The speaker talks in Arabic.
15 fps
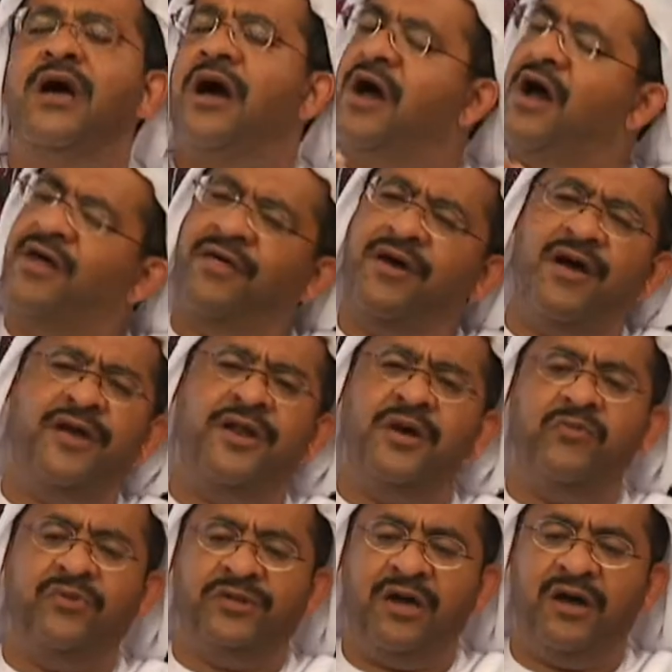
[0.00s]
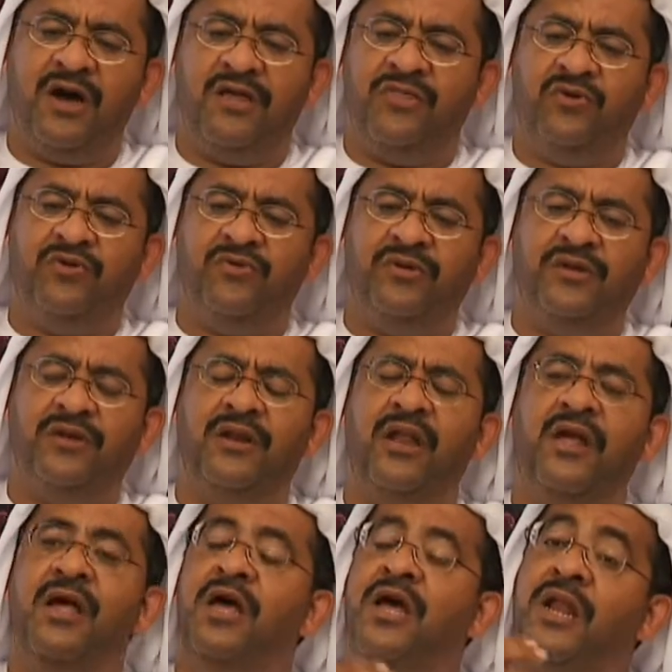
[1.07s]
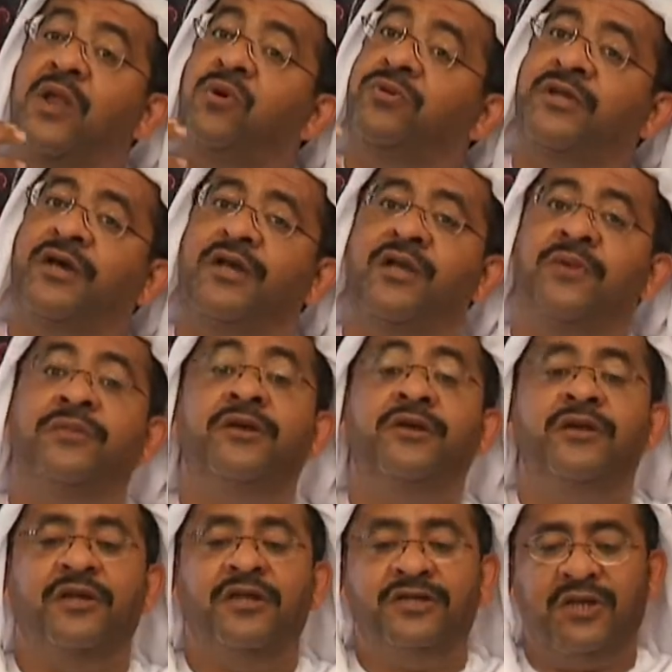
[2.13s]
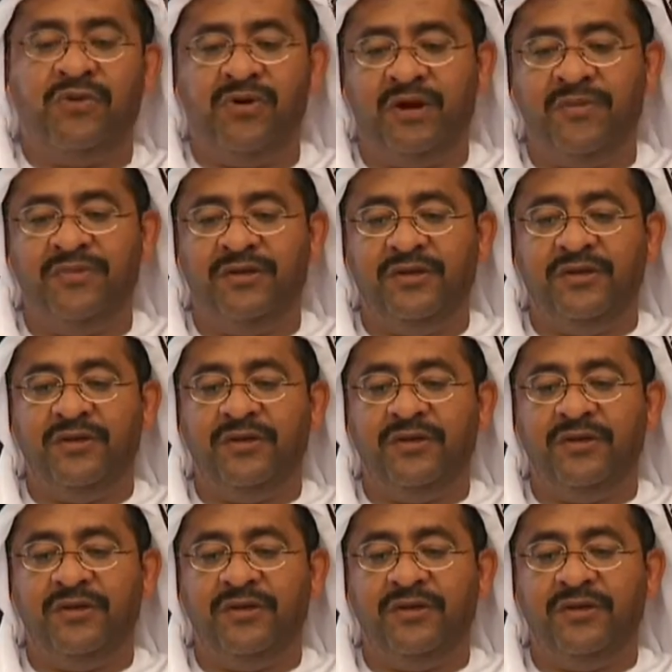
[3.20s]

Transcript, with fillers: هذا أنا متخاذل لو تعلمين جوابي